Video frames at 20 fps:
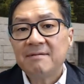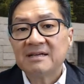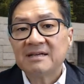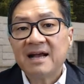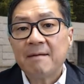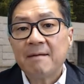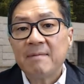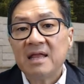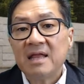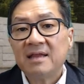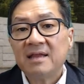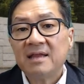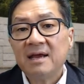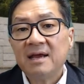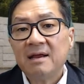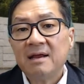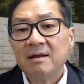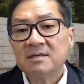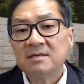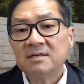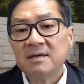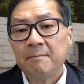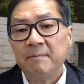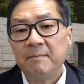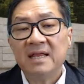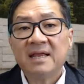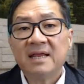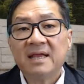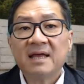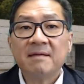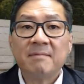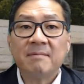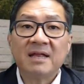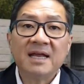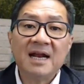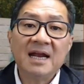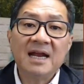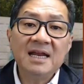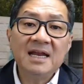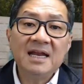Y básicamente se pinta de
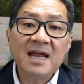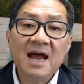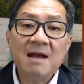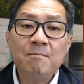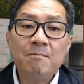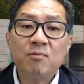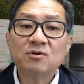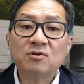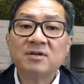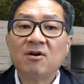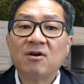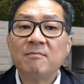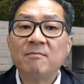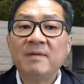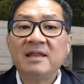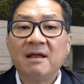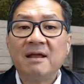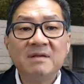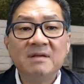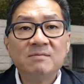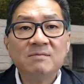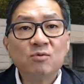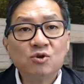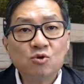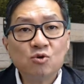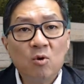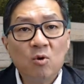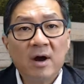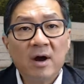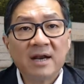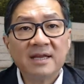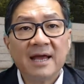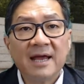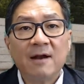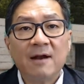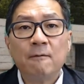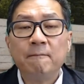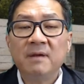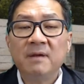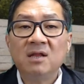manera lineal, posteriormente el mismo Schuhart
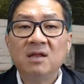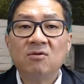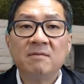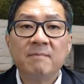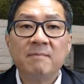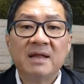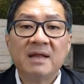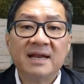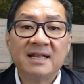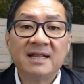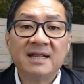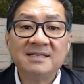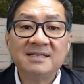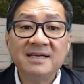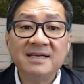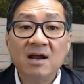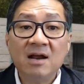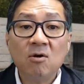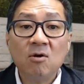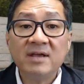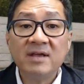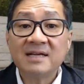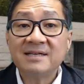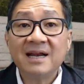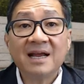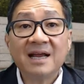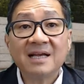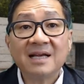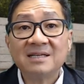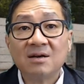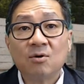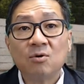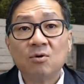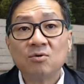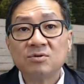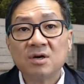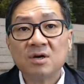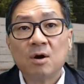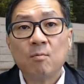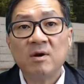ya lo pintó de manera de ciclo y es el que se
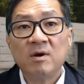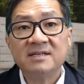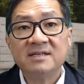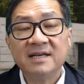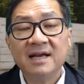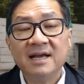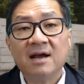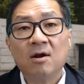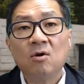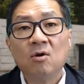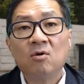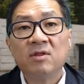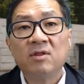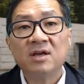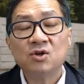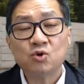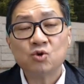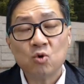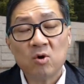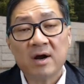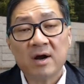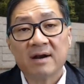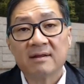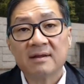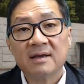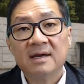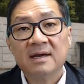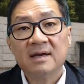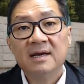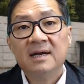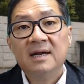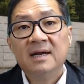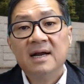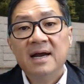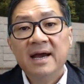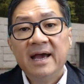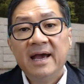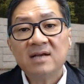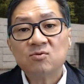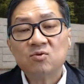conoce como el ciclo de Schuhart.
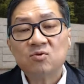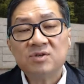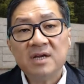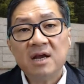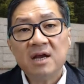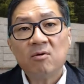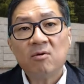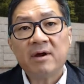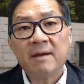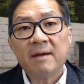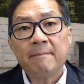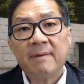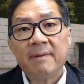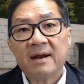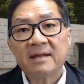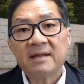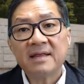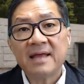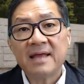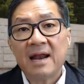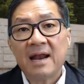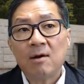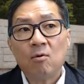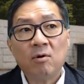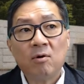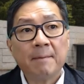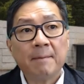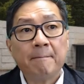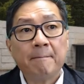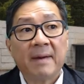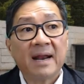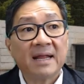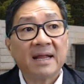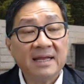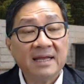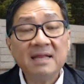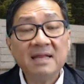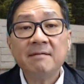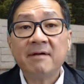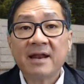Es un ciclo que parte de algo que
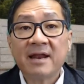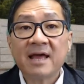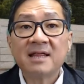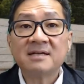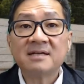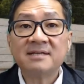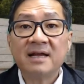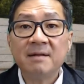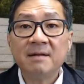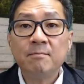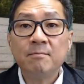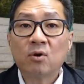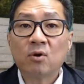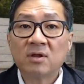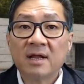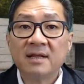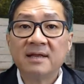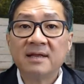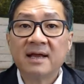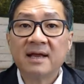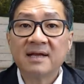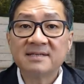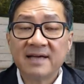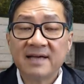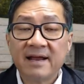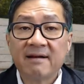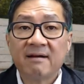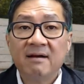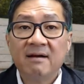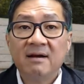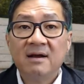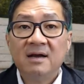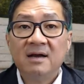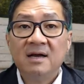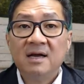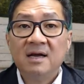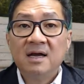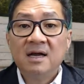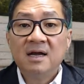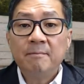para ti debería de ser importante hacer
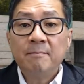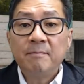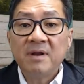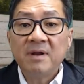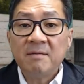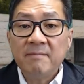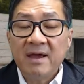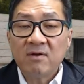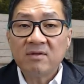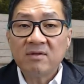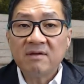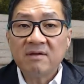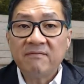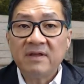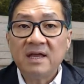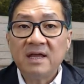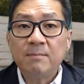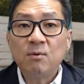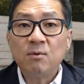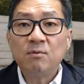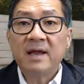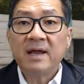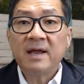primero definir